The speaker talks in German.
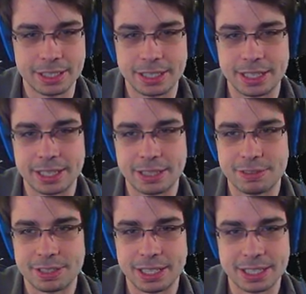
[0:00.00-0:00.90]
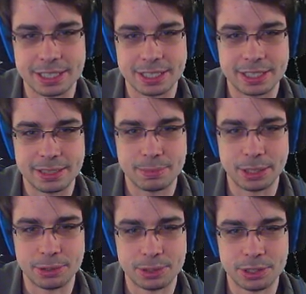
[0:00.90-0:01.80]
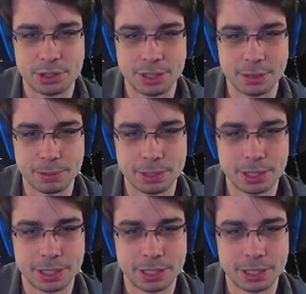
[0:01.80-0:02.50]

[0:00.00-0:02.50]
Egal, einfach die Axt anziehen. Mein Gürtel ist schon kaputt.